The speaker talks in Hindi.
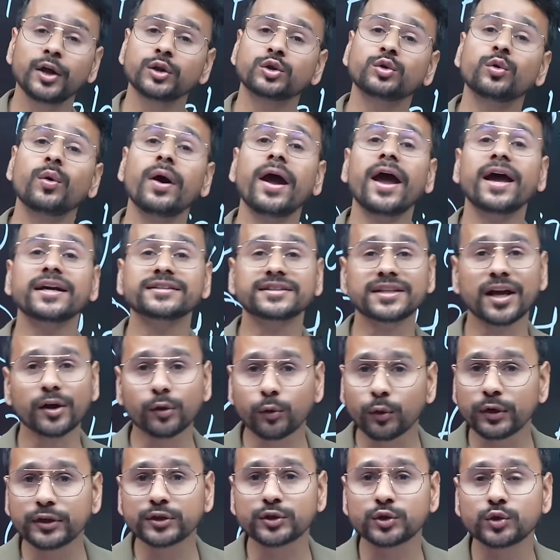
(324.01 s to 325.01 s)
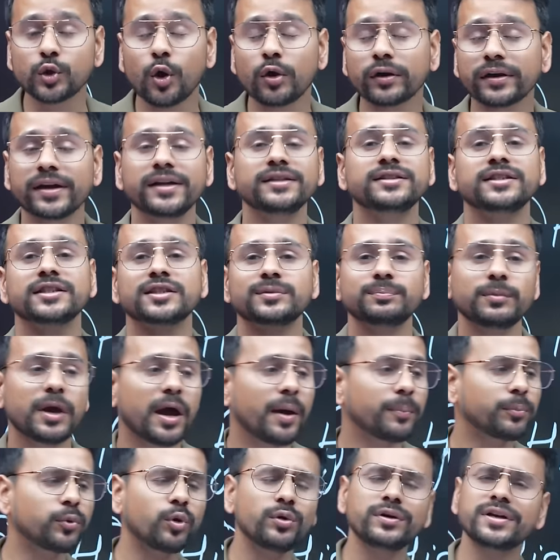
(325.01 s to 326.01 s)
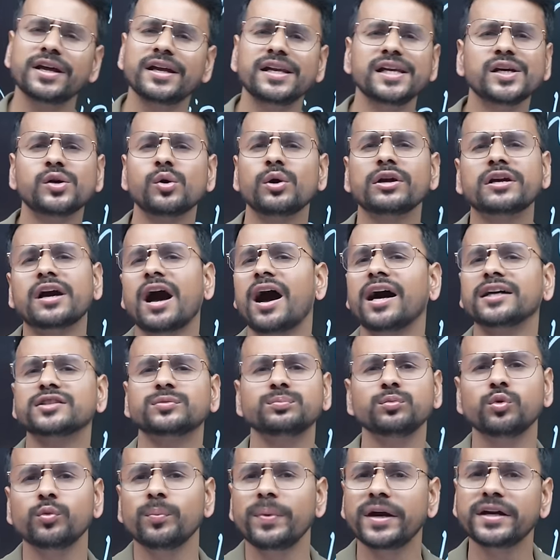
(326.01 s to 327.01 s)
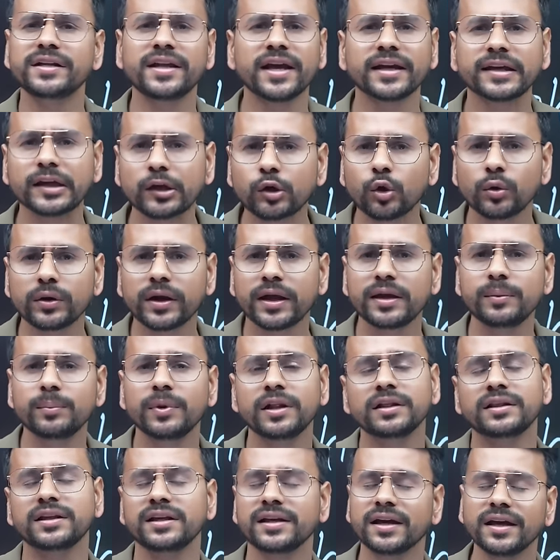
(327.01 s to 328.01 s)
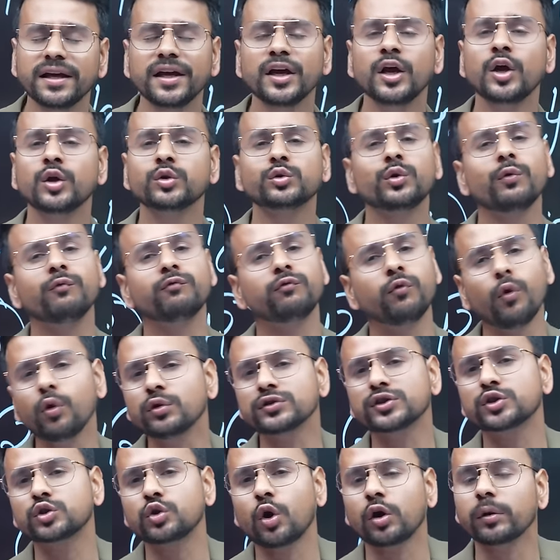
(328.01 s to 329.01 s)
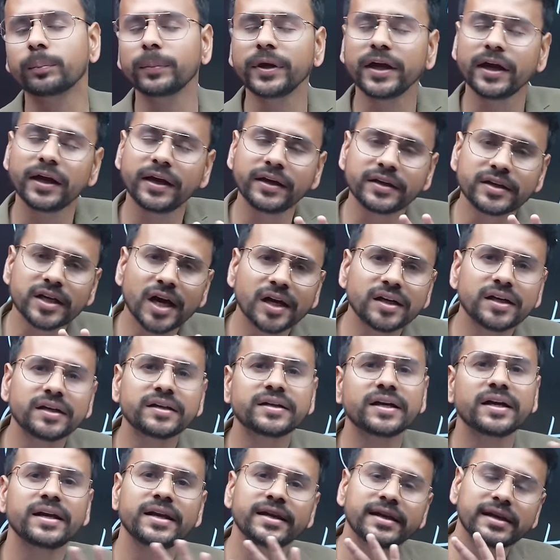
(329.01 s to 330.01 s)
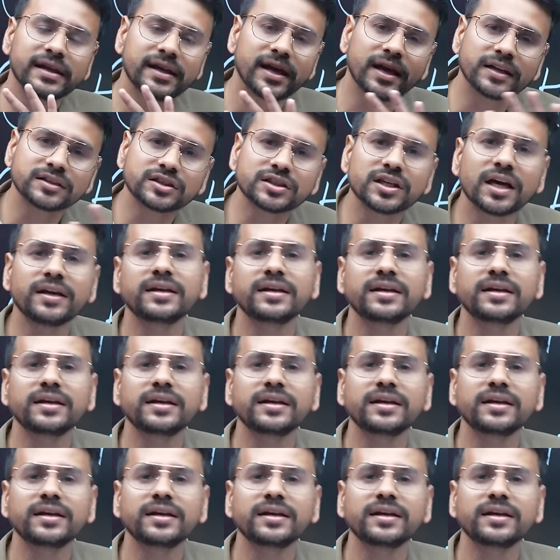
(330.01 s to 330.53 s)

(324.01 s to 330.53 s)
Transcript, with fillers: तो ऐसा कोई स्टॉक है जिसमें आपको डेली कोई खास मूवमेंट देखने को नहीं मिलती है तो वो स्टॉक भी इंट्राडे ट्रेडिंग के लिए अच्छा